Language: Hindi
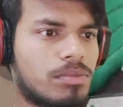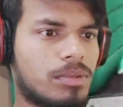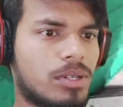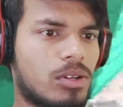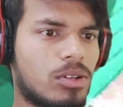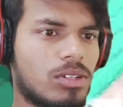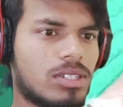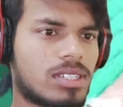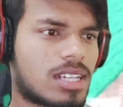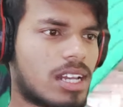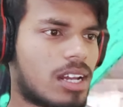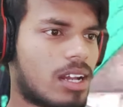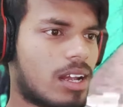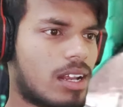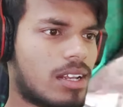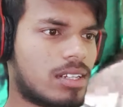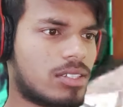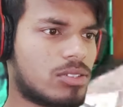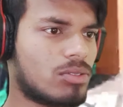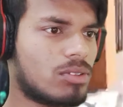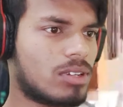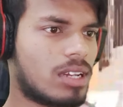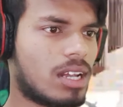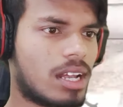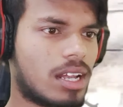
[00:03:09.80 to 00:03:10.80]
कुछ भी कोई इसका
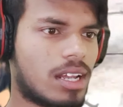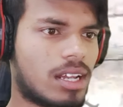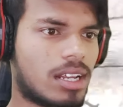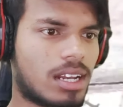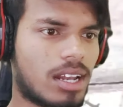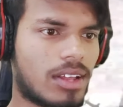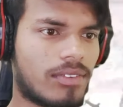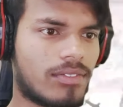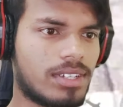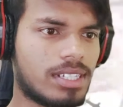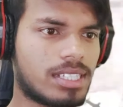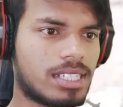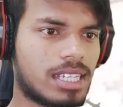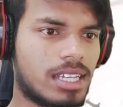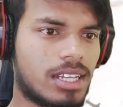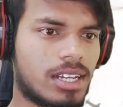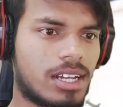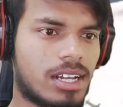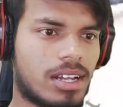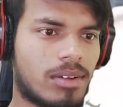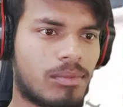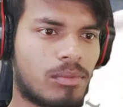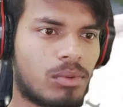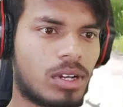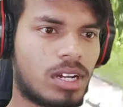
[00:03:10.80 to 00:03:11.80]
जो ग्राफिक्स है
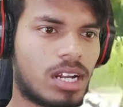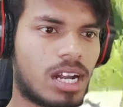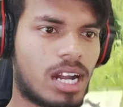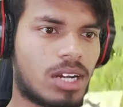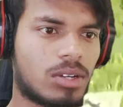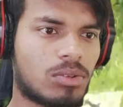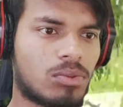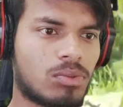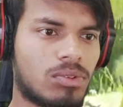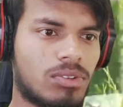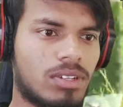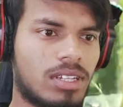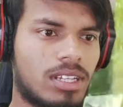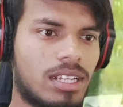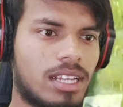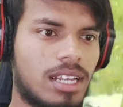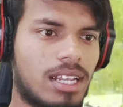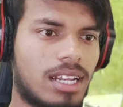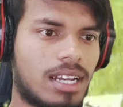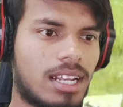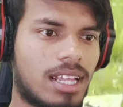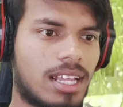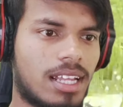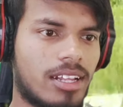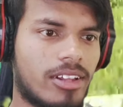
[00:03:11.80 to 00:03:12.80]
थोड़ा कार्टून नहीं
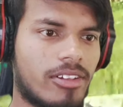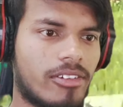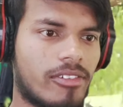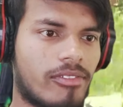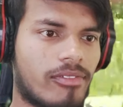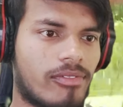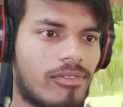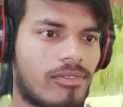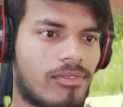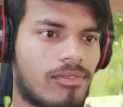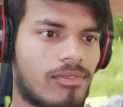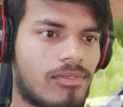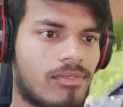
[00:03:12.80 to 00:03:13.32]
लग रहा है